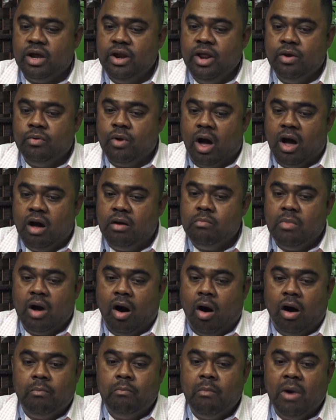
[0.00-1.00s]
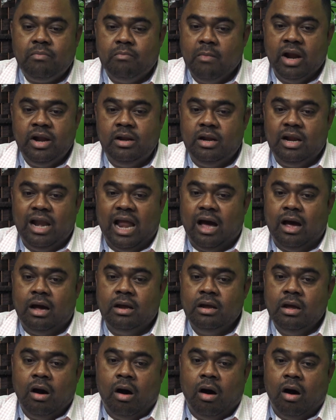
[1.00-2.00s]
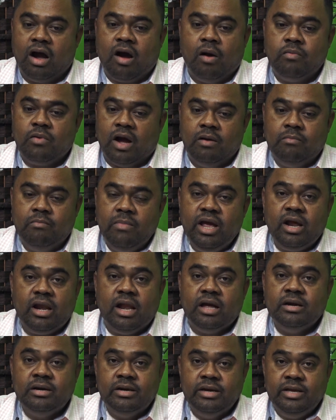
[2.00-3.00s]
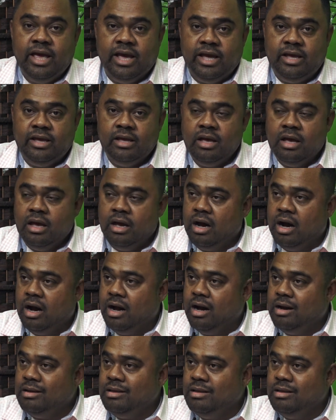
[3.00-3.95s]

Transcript: cái điều đó họ bất bình là họ không cần biết là người gì à,